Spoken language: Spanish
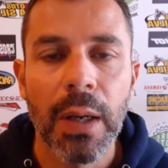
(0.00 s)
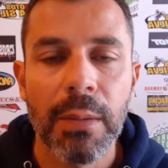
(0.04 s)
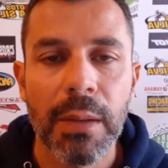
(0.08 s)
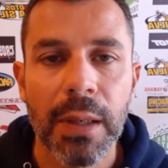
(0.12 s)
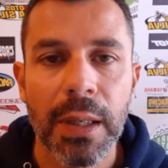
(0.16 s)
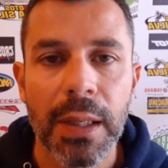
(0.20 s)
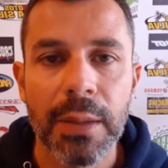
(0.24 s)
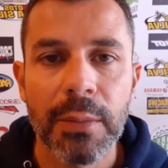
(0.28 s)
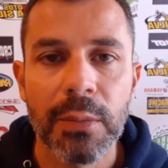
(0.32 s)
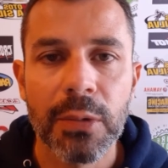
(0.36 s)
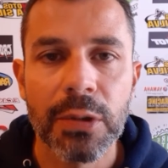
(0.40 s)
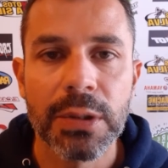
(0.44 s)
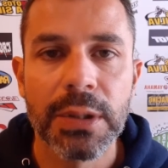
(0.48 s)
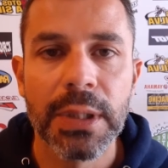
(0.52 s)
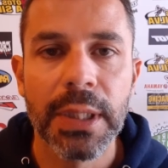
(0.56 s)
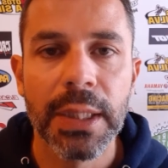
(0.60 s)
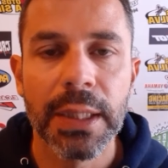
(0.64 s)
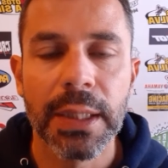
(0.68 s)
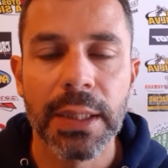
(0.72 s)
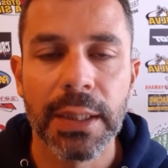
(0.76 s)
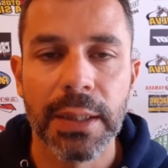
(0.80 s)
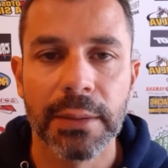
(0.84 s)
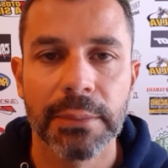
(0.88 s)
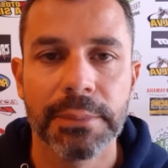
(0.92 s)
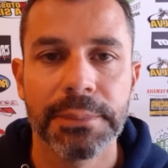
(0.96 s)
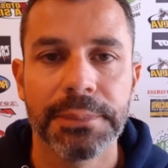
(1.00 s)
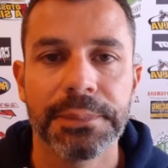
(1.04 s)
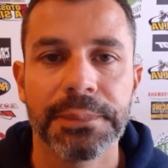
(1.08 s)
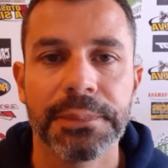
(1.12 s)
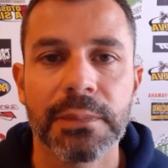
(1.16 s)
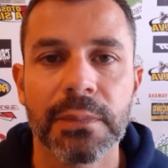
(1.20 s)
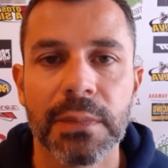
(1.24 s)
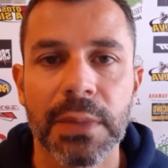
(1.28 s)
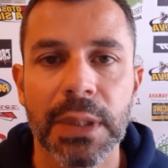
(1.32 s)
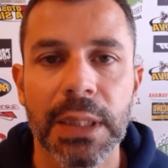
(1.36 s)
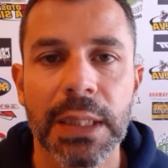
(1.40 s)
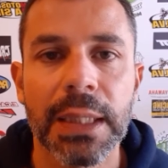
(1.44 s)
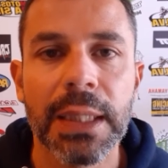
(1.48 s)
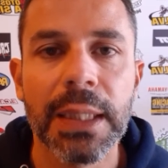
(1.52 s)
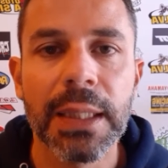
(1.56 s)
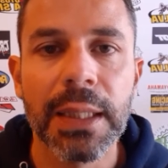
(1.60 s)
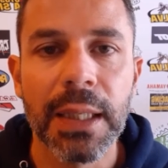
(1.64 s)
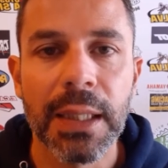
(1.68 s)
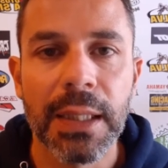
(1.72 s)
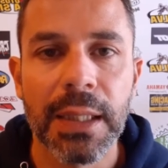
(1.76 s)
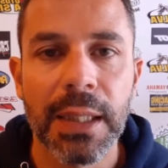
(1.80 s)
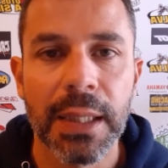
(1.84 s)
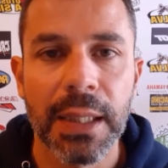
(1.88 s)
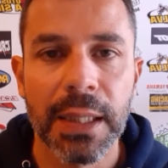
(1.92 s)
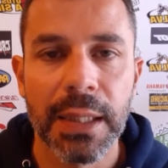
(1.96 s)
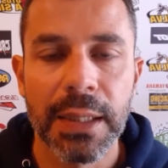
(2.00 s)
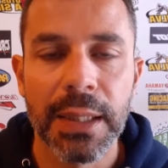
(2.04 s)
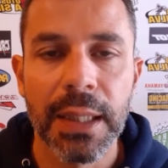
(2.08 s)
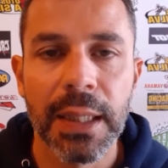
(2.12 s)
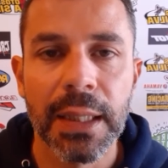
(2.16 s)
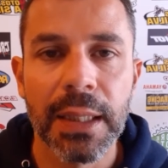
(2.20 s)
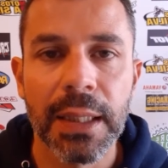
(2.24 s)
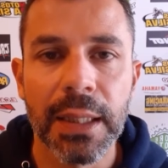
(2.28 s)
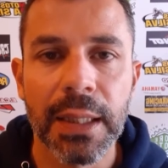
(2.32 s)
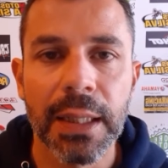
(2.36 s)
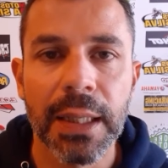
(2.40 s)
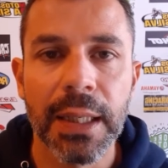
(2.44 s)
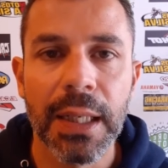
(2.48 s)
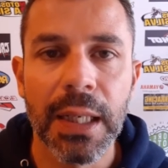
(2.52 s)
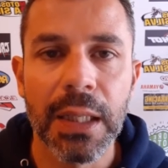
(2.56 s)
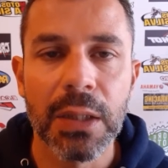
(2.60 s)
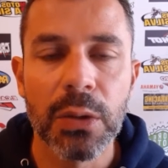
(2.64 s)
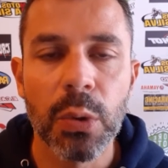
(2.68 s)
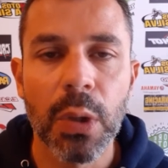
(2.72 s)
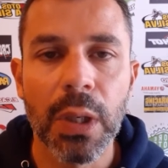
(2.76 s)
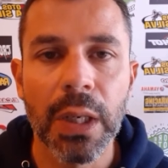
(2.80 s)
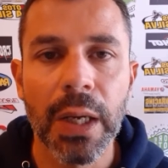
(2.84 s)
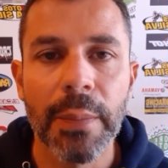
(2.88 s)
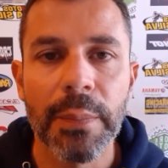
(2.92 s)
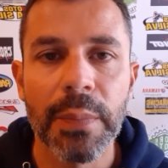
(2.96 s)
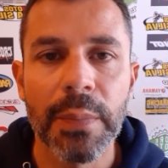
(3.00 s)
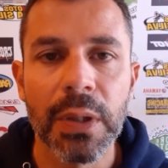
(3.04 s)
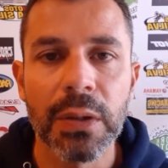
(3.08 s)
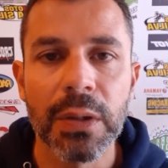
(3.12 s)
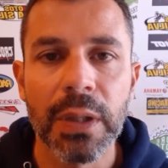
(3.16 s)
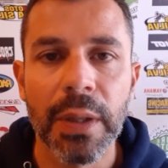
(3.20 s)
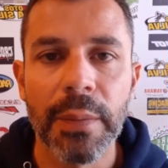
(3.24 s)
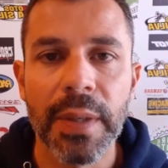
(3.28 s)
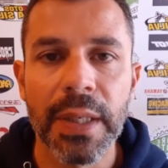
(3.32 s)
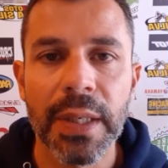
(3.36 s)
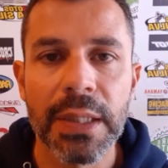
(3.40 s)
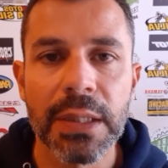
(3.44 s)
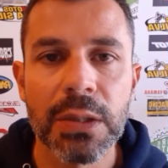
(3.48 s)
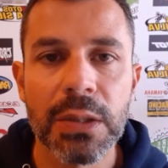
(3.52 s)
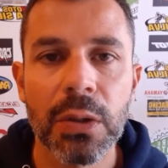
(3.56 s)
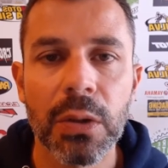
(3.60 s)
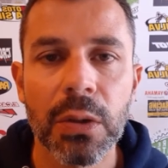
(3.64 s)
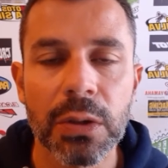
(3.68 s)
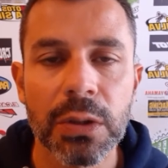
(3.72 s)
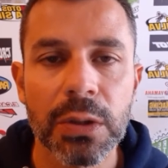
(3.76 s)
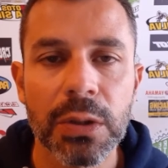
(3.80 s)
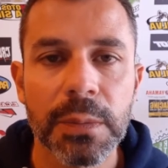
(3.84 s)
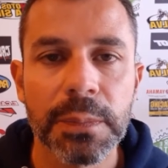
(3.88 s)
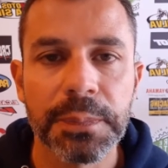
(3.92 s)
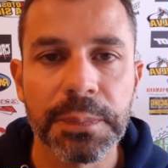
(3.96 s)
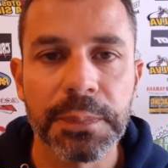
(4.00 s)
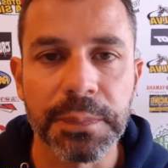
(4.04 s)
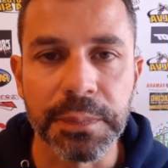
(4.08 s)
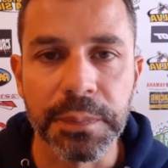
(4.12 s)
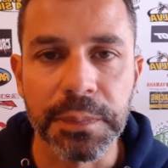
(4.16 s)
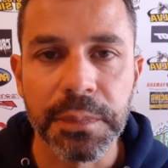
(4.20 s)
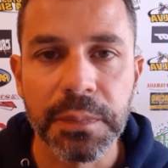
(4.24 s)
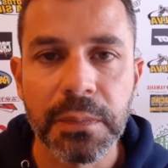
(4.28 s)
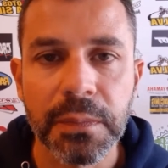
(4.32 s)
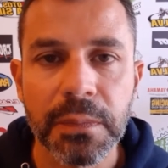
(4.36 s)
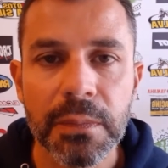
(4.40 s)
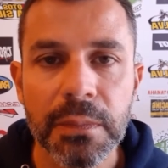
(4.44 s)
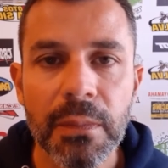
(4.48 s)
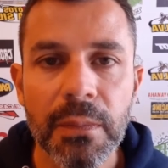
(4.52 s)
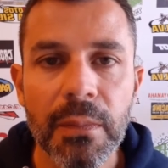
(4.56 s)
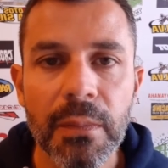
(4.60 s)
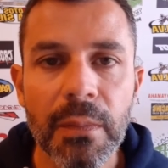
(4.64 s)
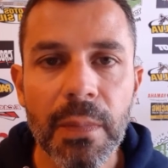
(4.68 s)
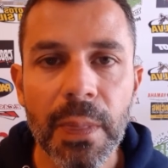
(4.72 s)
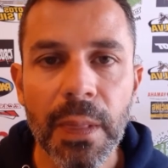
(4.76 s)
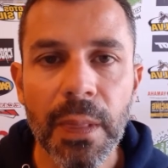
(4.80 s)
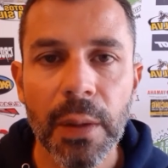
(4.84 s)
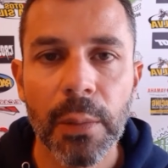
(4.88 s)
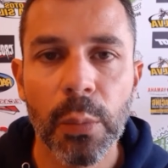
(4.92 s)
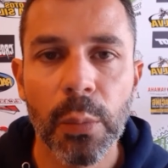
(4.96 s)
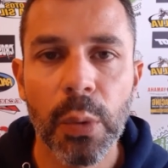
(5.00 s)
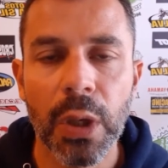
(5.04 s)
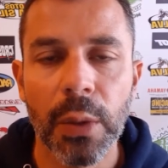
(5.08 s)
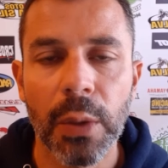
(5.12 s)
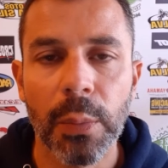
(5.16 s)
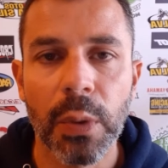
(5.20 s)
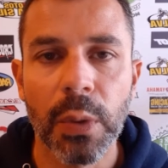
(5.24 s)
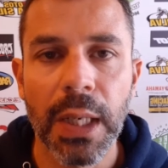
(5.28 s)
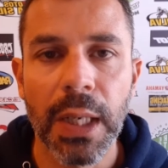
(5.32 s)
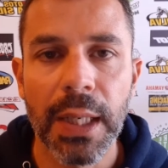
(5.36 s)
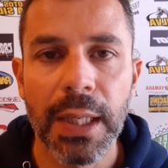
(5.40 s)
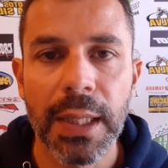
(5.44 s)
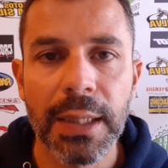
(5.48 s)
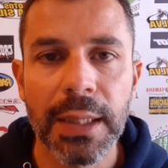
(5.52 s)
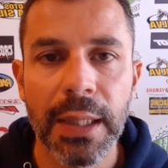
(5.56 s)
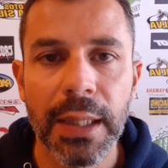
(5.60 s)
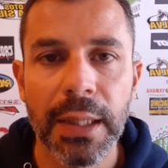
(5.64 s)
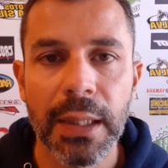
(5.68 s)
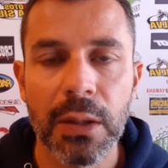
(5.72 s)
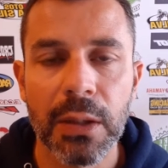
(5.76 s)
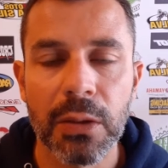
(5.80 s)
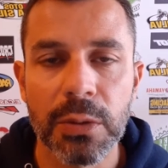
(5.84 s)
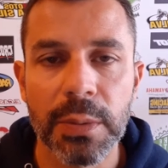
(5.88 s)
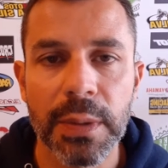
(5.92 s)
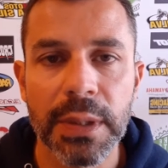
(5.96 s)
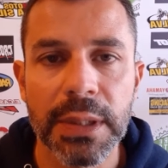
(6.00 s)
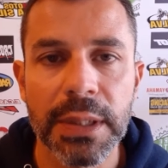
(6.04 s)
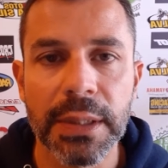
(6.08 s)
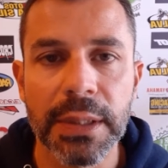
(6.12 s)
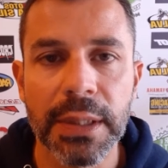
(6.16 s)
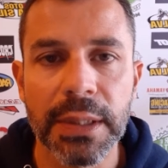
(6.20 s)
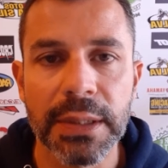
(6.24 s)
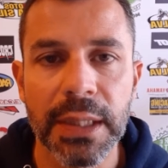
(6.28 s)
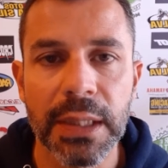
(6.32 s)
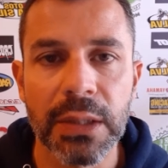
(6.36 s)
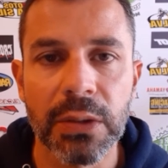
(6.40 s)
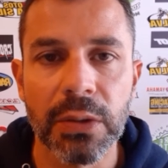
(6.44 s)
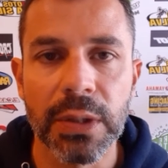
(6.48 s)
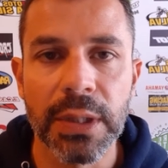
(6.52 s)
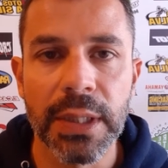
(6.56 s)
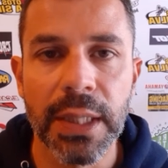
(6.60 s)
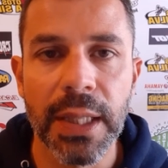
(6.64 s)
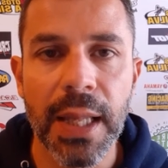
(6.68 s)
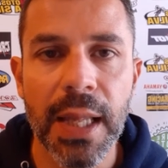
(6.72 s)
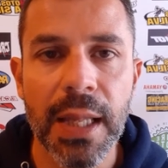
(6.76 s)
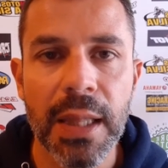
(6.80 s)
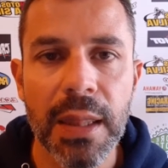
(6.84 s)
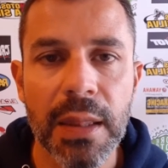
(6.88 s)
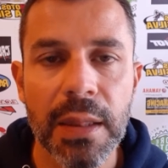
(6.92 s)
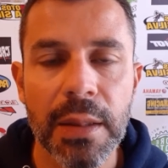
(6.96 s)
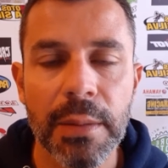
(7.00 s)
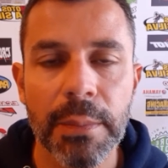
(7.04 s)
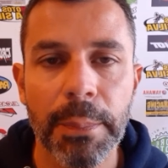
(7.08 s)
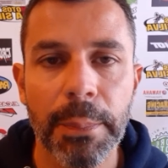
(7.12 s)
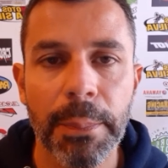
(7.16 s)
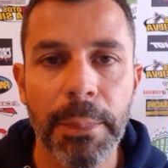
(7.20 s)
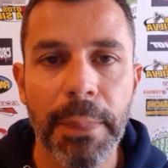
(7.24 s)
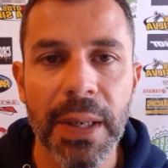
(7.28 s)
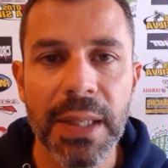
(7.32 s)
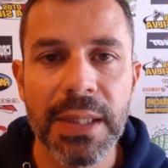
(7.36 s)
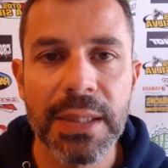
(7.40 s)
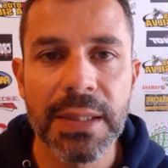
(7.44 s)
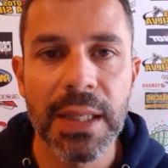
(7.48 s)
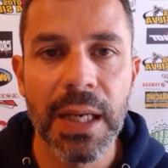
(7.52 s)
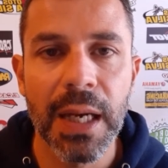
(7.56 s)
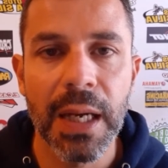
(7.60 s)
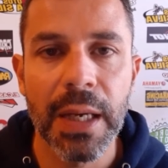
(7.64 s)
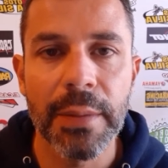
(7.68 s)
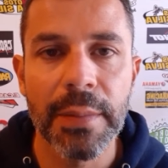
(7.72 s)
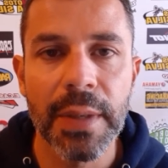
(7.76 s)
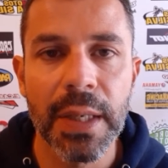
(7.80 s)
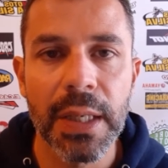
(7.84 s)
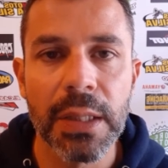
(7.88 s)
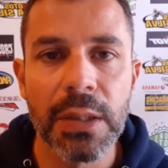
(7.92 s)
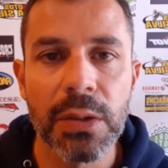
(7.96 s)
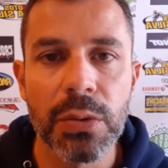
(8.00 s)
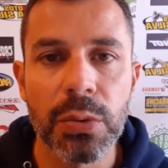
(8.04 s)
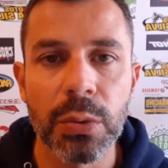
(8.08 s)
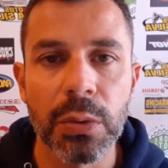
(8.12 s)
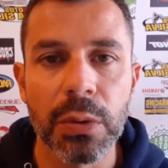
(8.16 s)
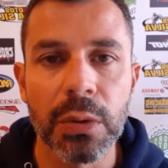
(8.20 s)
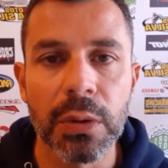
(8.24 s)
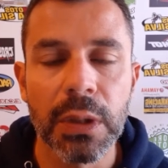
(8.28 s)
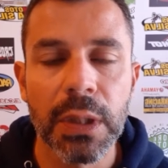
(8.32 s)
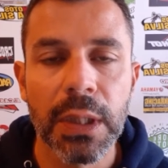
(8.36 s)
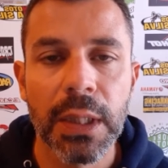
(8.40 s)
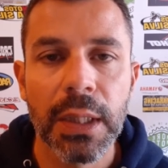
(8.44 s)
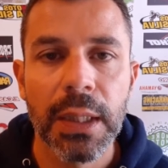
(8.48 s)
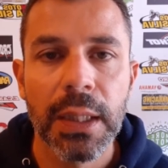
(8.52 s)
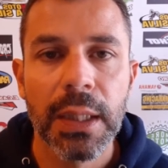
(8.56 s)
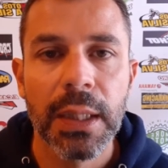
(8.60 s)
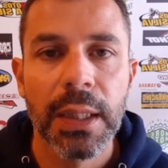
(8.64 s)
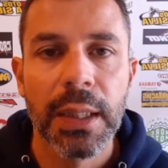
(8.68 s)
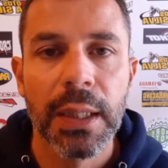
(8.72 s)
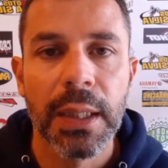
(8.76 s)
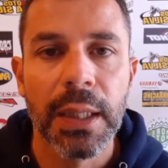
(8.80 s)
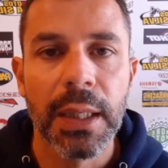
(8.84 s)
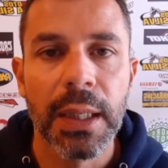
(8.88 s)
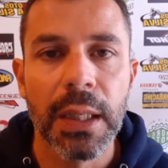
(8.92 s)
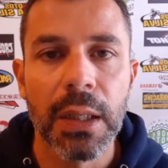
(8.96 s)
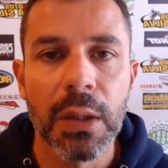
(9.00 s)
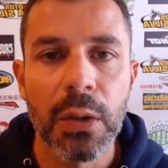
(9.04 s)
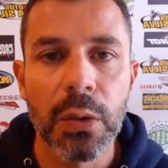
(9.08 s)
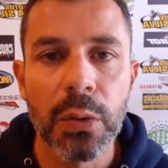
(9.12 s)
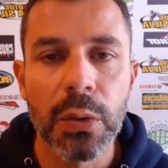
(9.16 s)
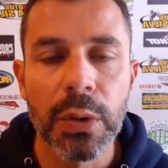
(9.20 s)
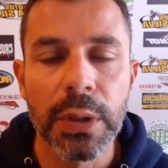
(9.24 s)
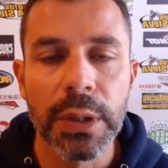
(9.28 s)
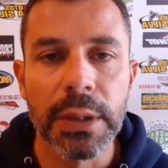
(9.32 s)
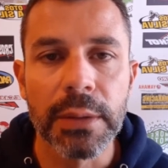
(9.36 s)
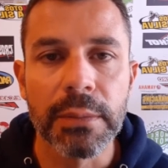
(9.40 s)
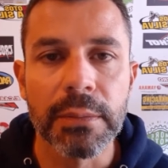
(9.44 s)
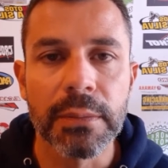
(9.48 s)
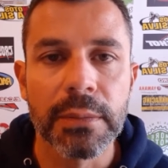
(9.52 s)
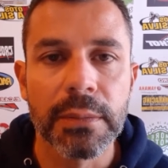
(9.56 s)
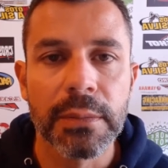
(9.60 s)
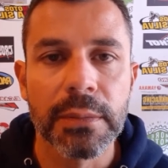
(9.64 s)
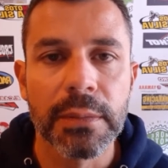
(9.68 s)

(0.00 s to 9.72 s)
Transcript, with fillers: hablaremos de Iker Larrañaga, el actual campeón de MX2. Bueno, por la regla de los 23 años de edad, pasa a MX1. El rookie